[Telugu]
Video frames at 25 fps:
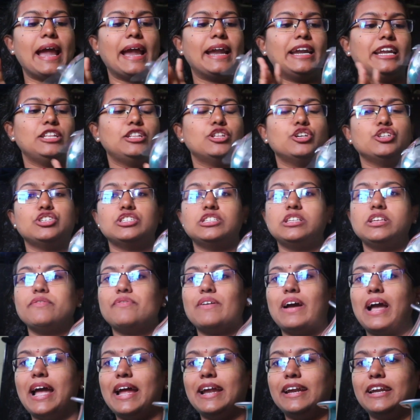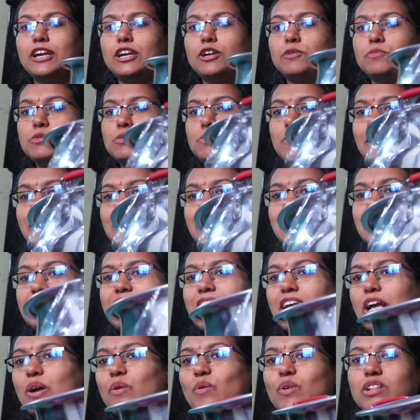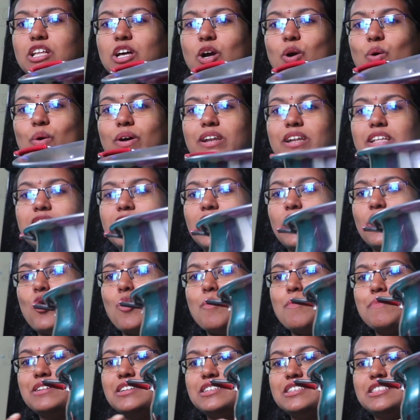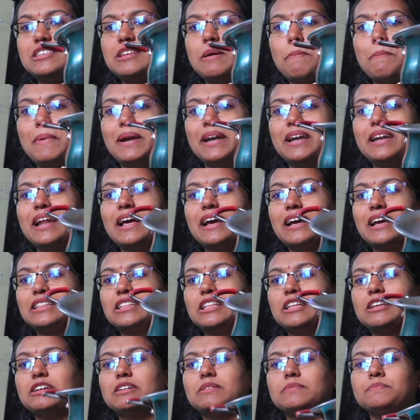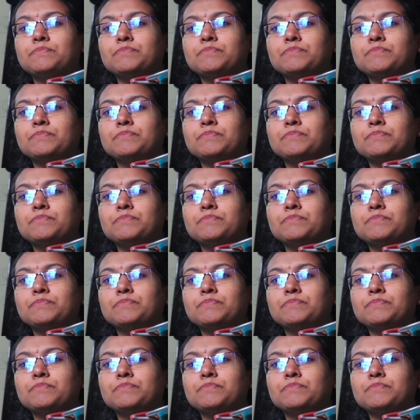అండ్ ఇది వచ్చేసి ఫైవ్ హండ్రెడ్ రూపీస్ పడింది ఇది ఎక్కువ తక్కువ అనేది నాకు కామెంట్ చేసి చెప్పండి నాకైతే